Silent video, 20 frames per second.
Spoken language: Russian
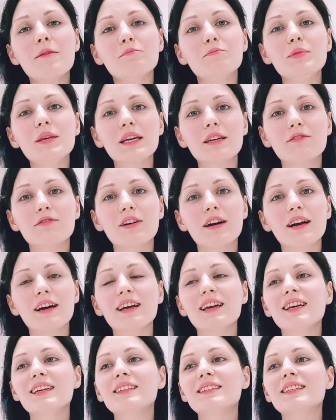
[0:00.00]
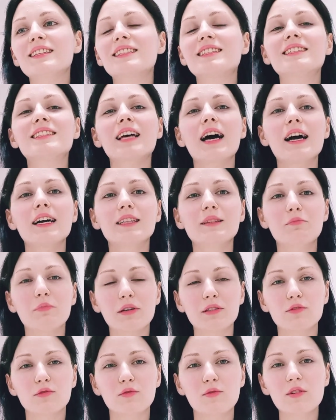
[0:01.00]
Первое – это сайт
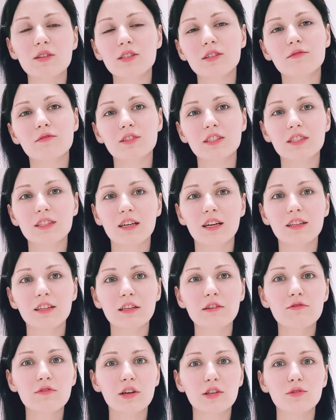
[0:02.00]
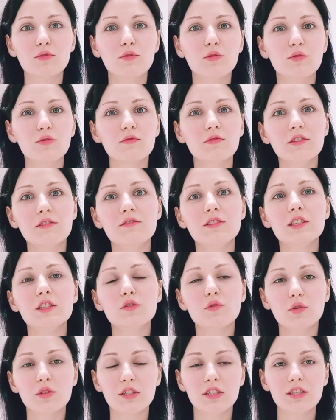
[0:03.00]
посольства страны, в которую вы
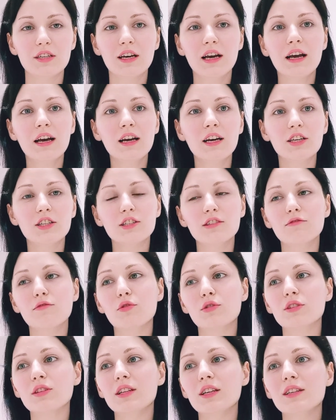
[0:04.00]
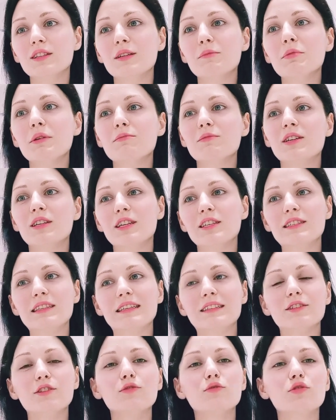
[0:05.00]
везете животное. Например,
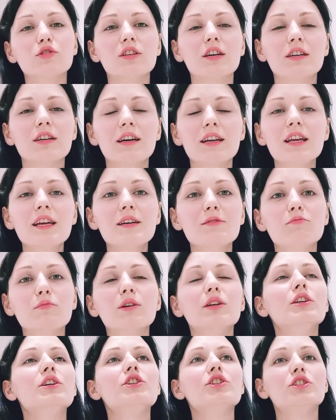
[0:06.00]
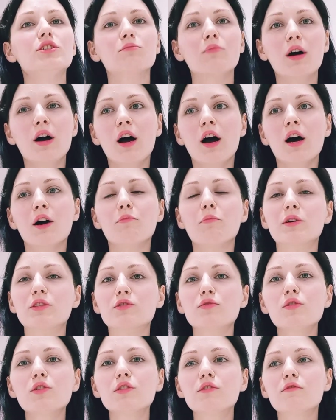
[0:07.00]
если это Южная Корея, мы ищем
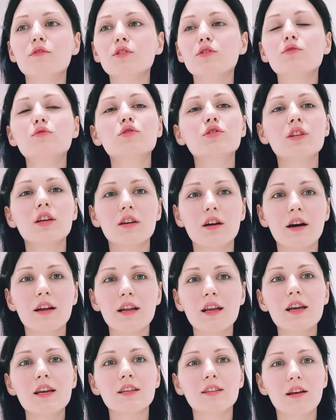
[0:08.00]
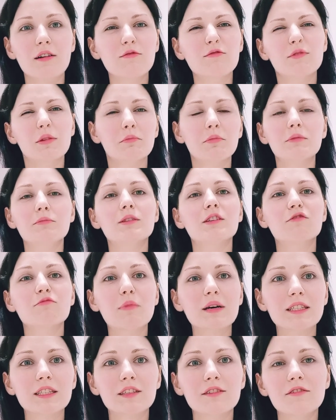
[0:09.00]
посольство Южной Кореи, там, например, в
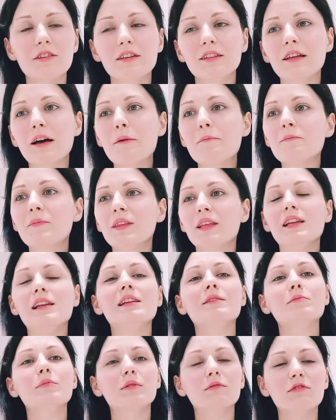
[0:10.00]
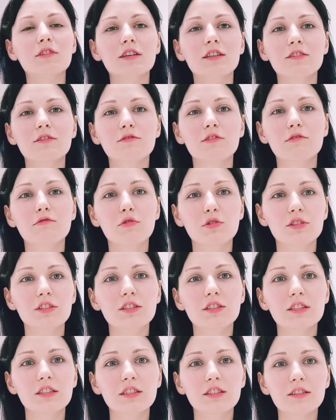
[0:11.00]
Москве, да, либо вы
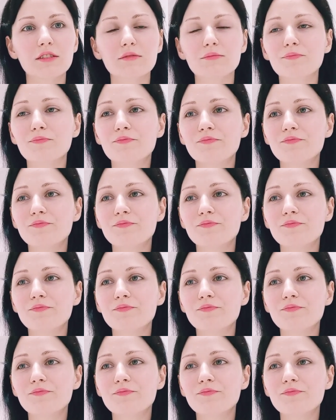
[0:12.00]
вывозите